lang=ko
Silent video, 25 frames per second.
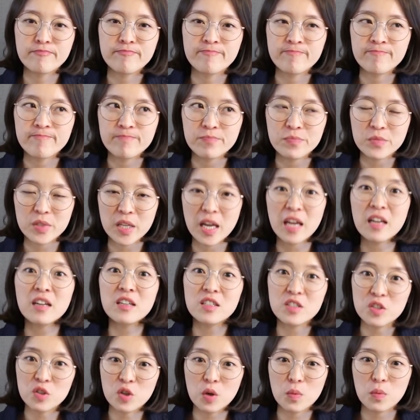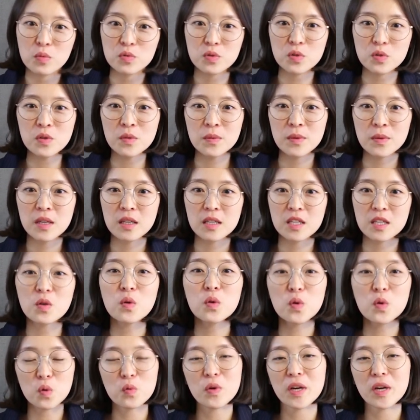음, 예를 들어보죠.
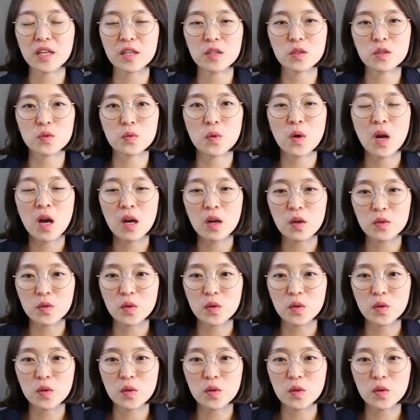이런 경우가 있겠죠.